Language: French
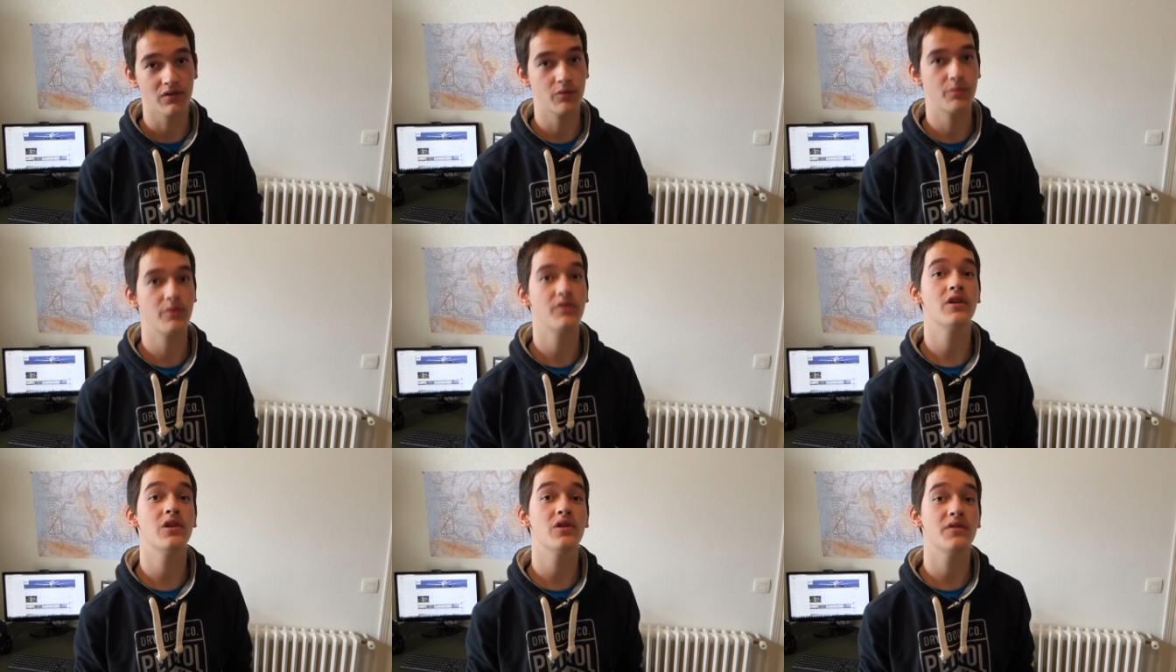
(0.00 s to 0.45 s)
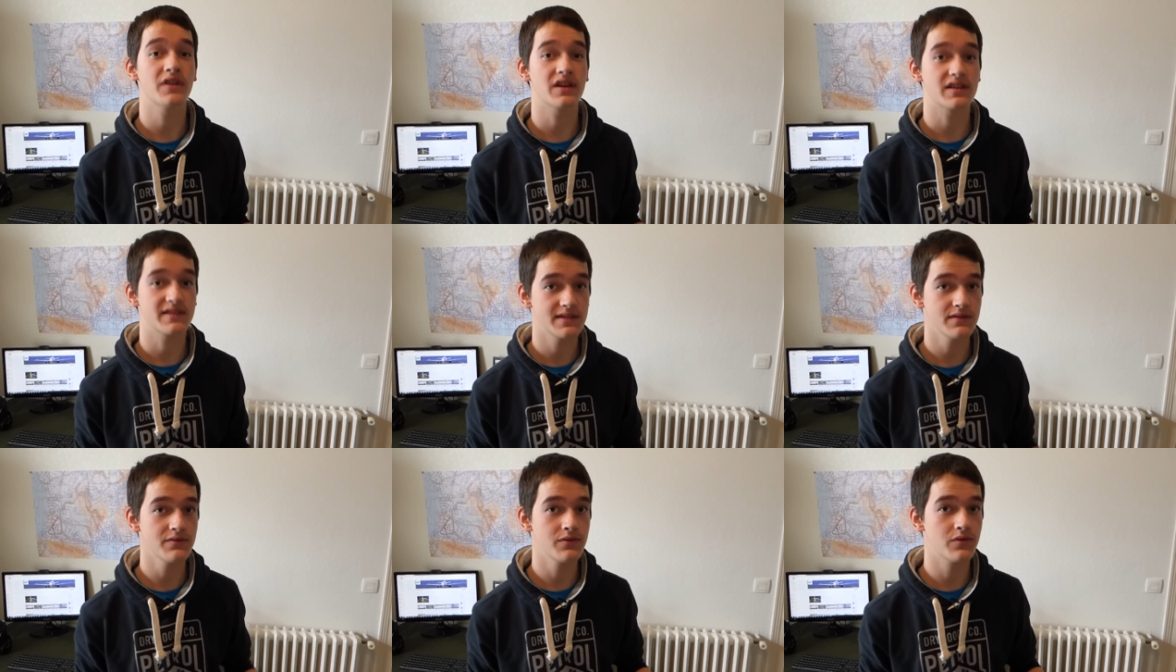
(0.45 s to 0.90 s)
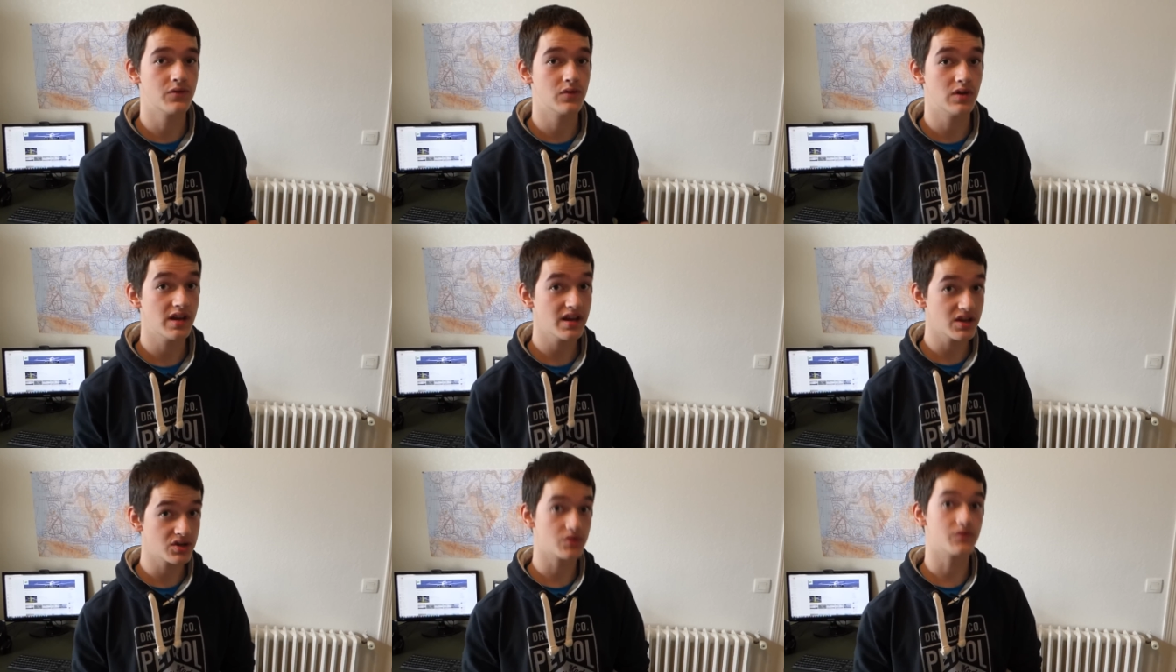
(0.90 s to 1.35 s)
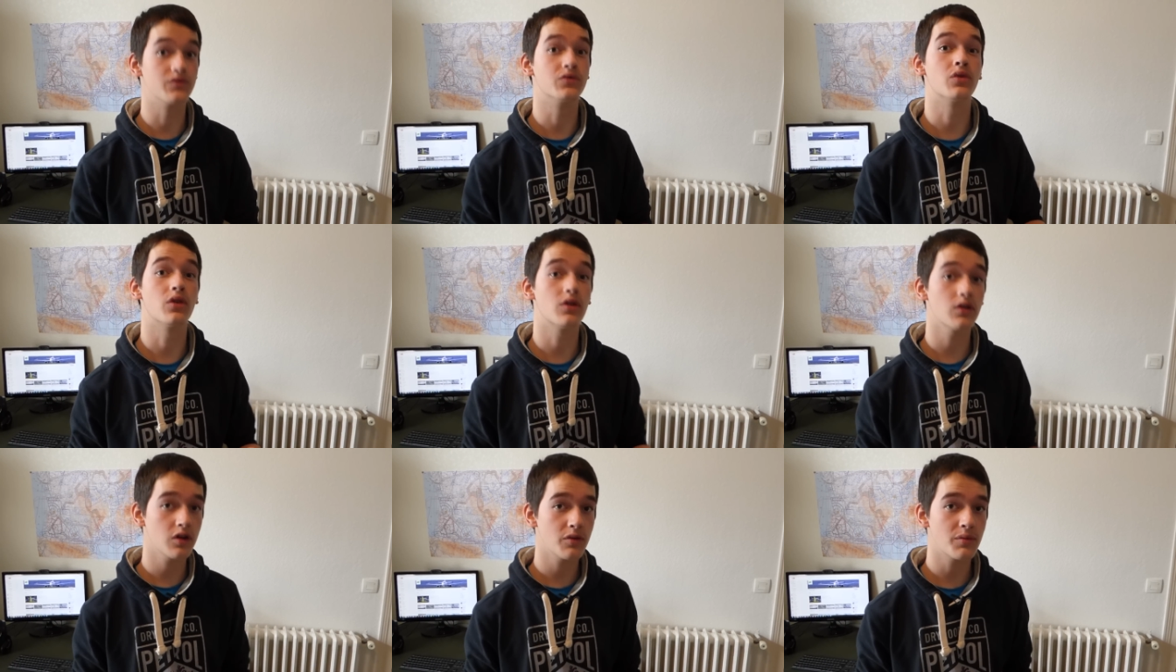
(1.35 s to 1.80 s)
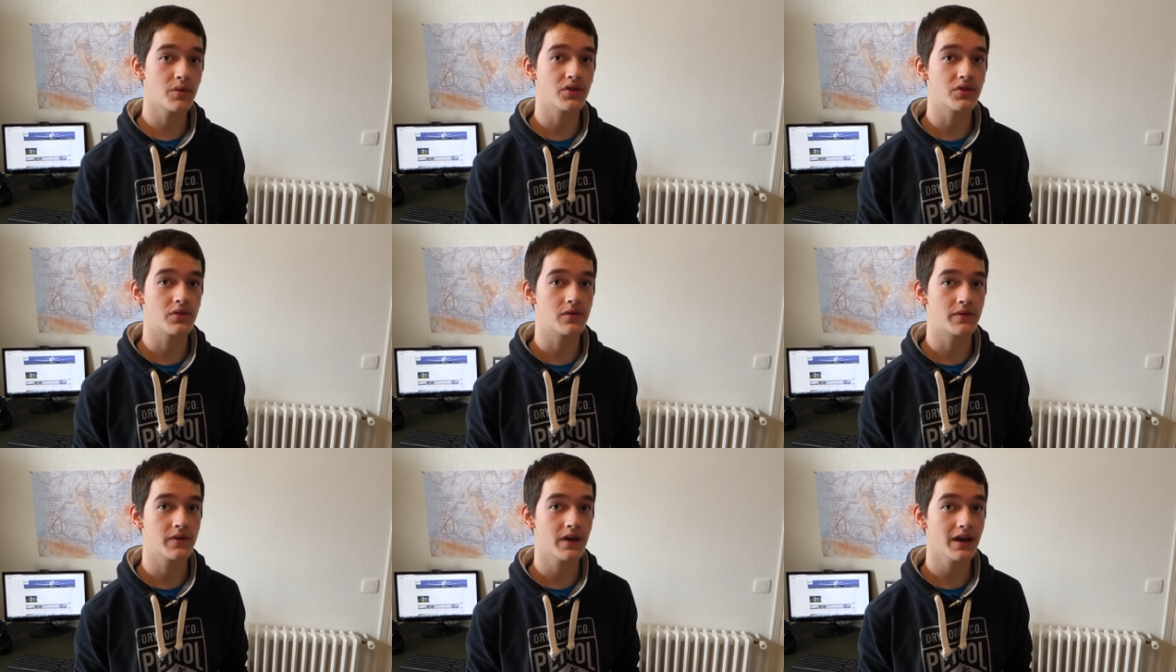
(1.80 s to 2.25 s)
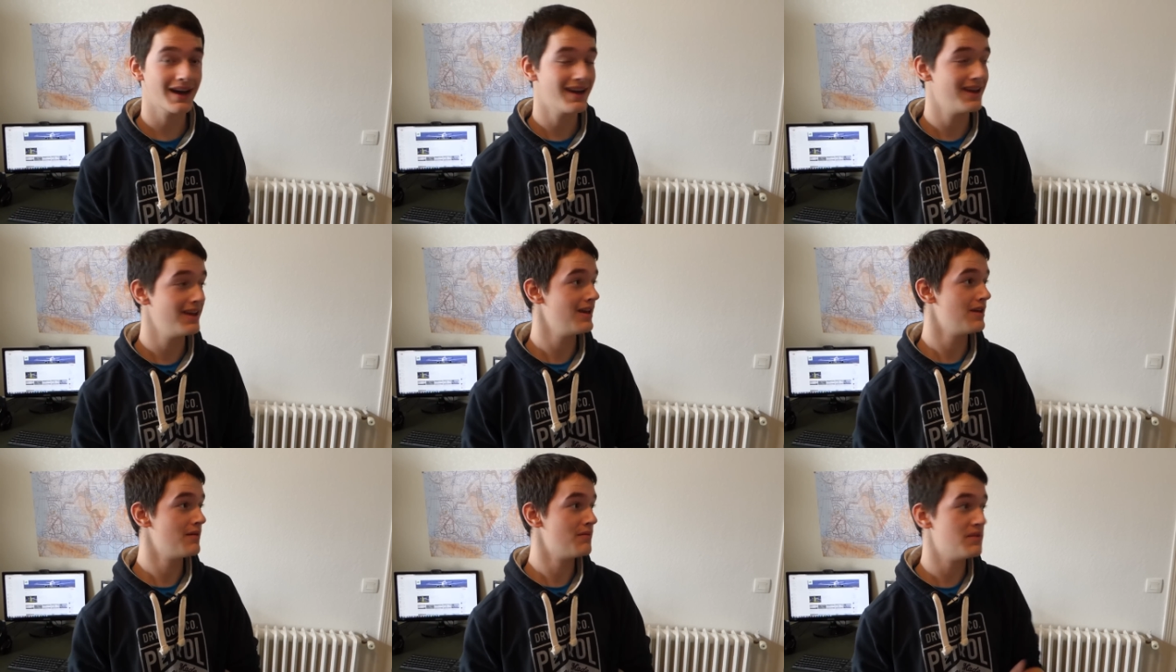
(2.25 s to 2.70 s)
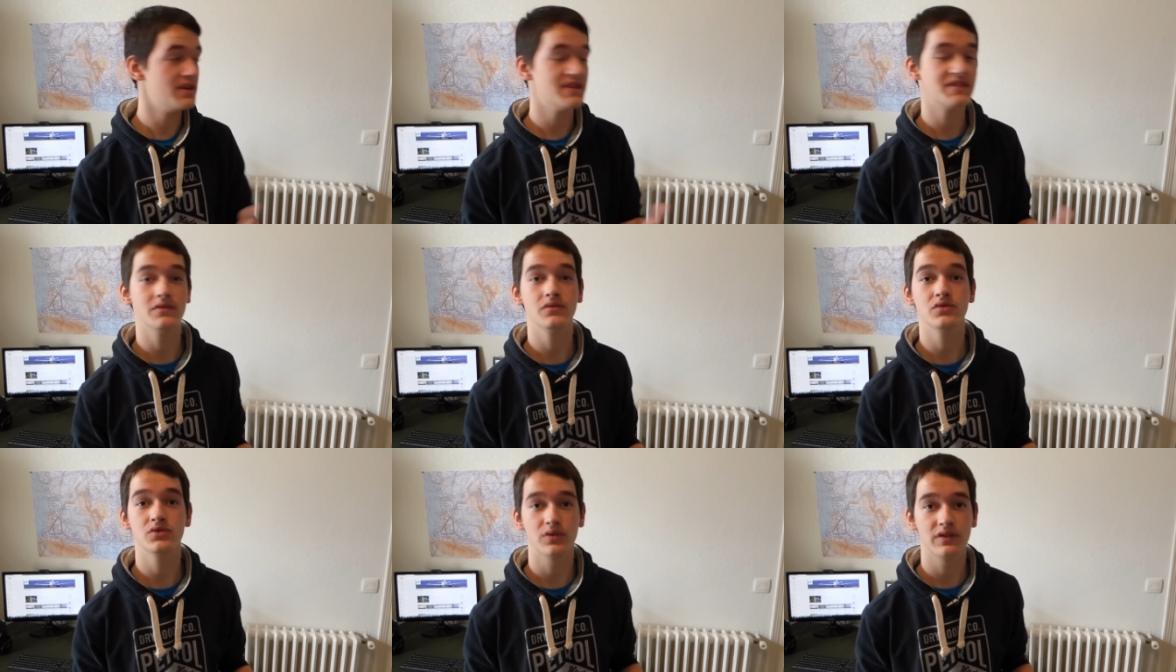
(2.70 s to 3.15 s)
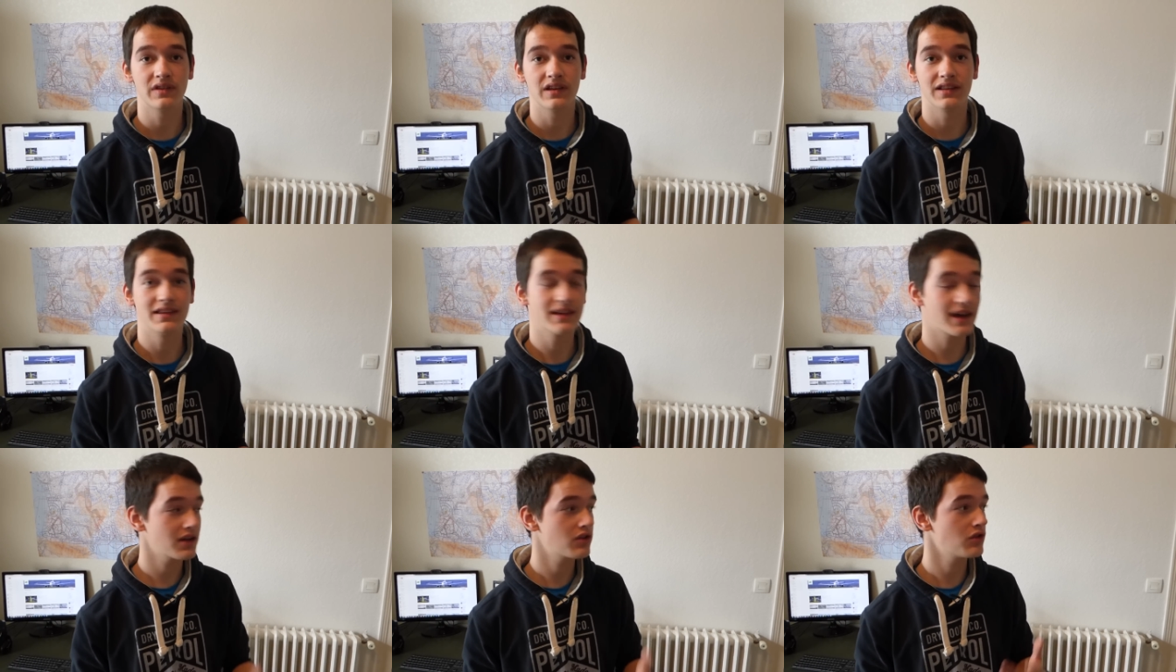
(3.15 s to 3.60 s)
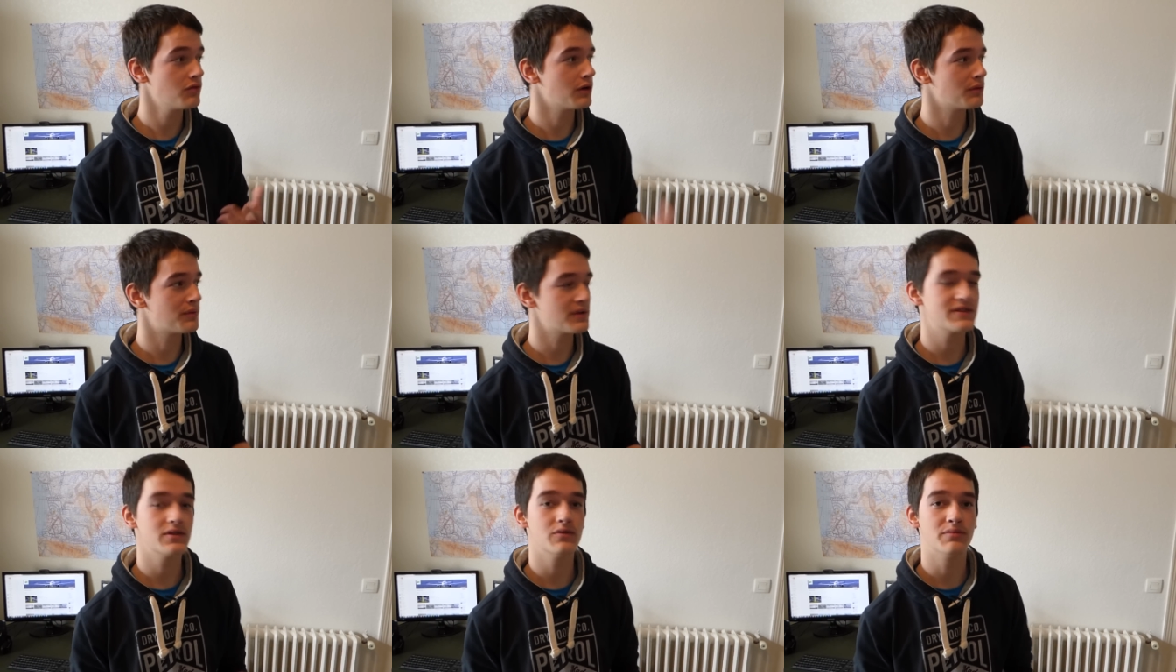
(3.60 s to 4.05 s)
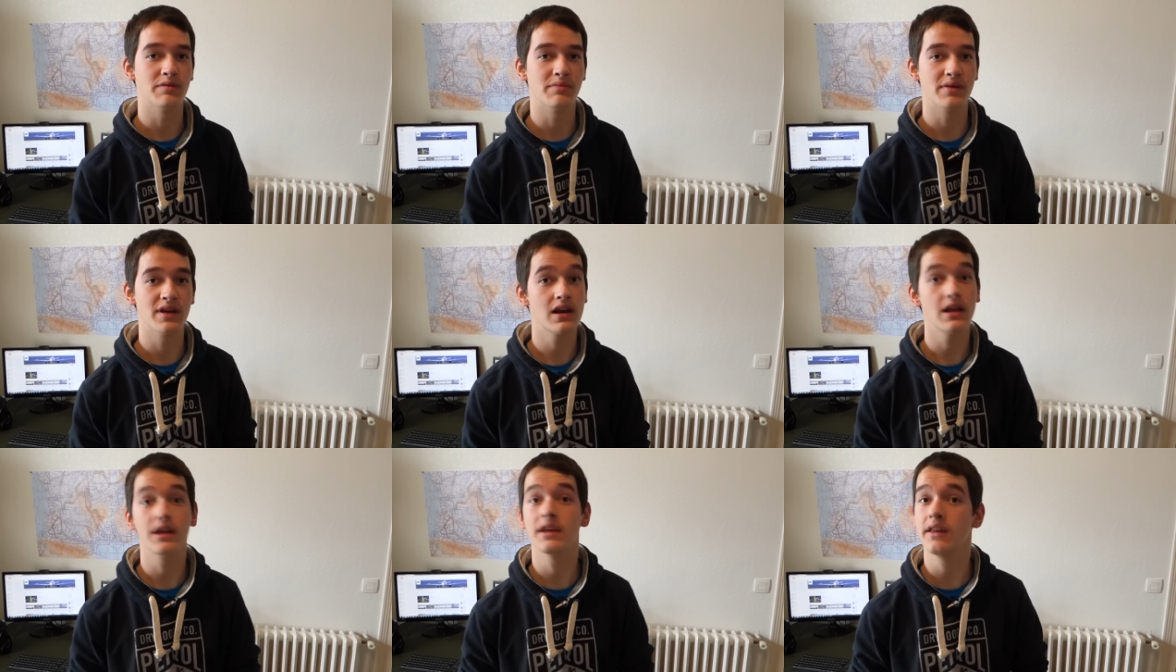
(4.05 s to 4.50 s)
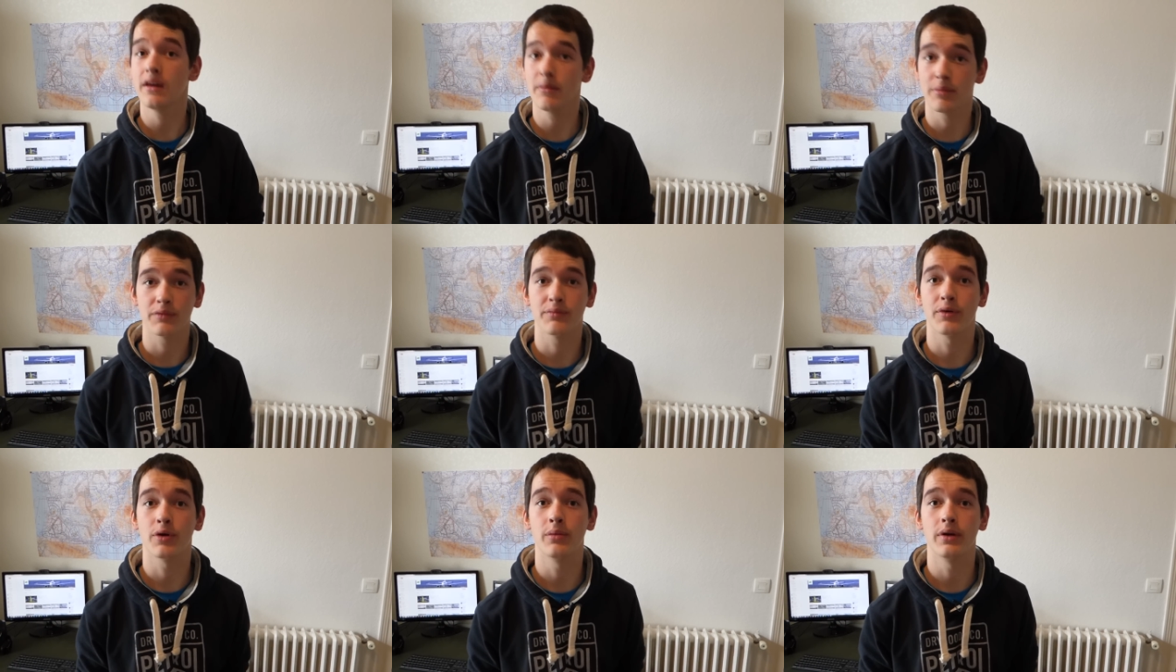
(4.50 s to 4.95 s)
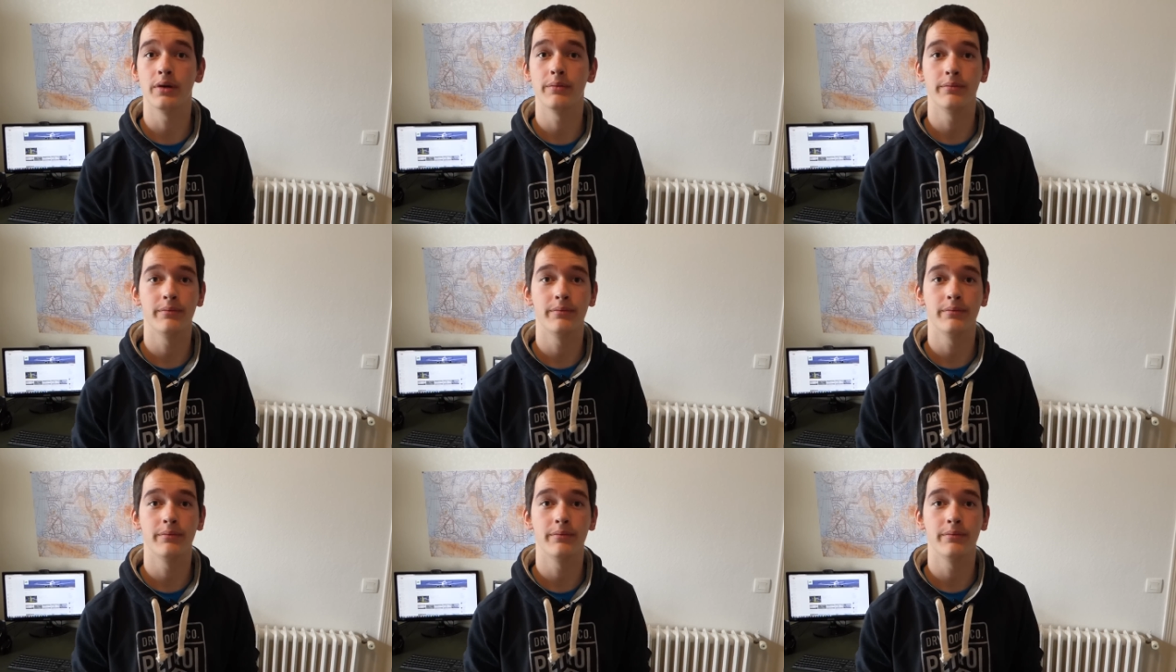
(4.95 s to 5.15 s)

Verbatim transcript: Vous pouvez le faire si vous voulez et je vous recommande de le faire, mais si vous souhaitez directement passer au PPL, il n'y a pas de problème.